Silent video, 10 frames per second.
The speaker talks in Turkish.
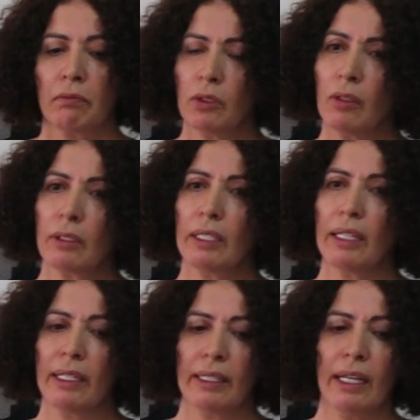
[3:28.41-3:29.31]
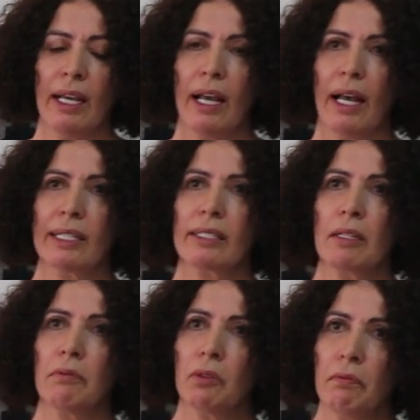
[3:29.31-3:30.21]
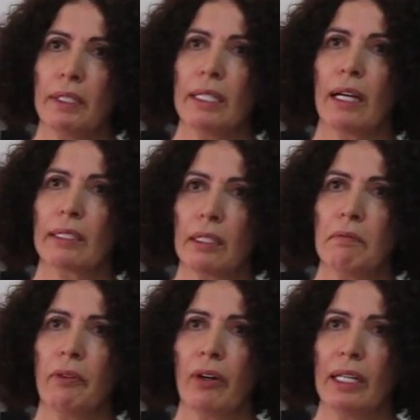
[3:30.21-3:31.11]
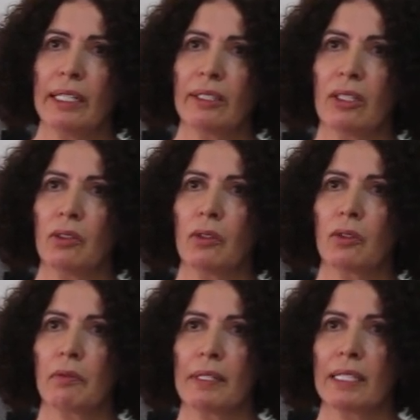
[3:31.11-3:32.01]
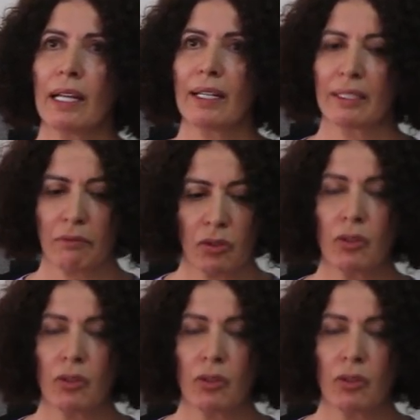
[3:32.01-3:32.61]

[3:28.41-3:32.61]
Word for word: Bu noktadan da aslında bunun bir yargılama faaliyetine dönüşmesi lazım.